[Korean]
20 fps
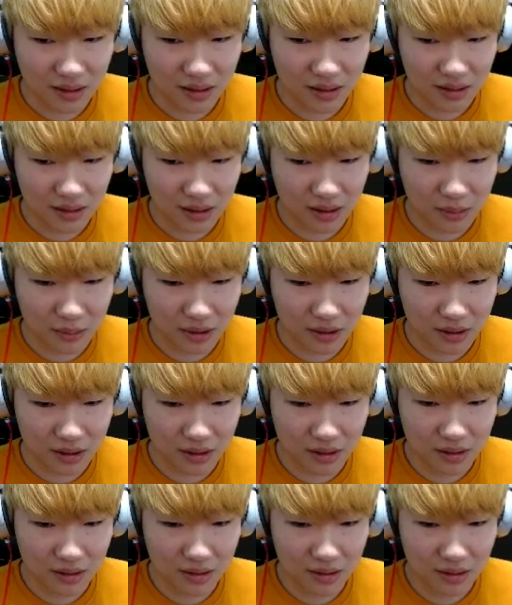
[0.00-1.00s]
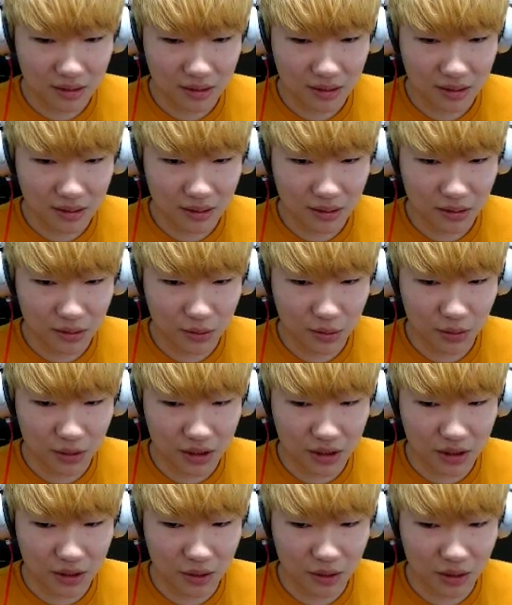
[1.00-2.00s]
잠깐만 유통기한
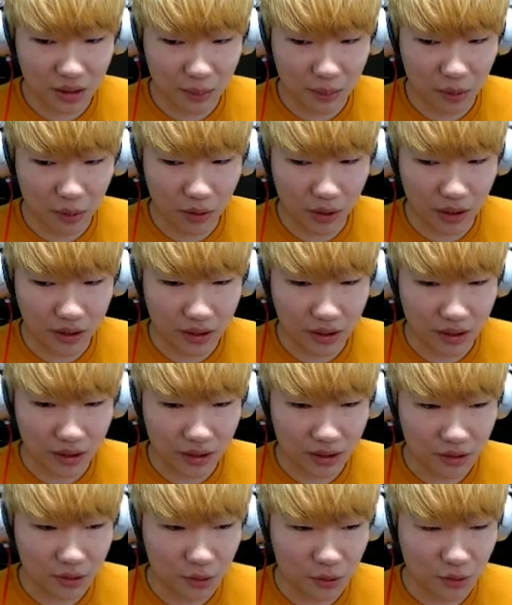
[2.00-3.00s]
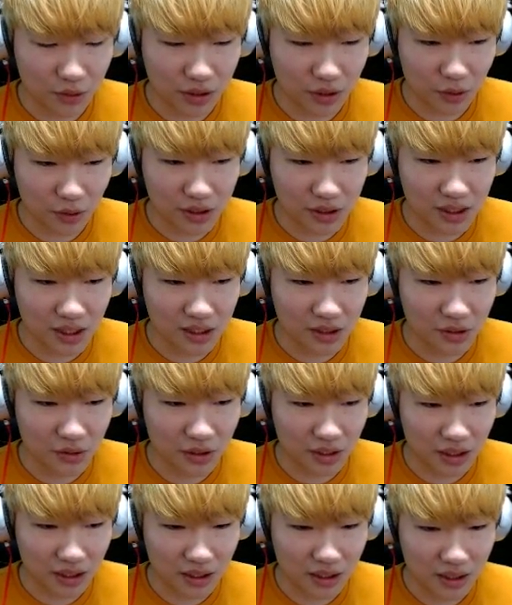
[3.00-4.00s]
지난 건 다 먹어야 돼 유통기한 더 지나기 전에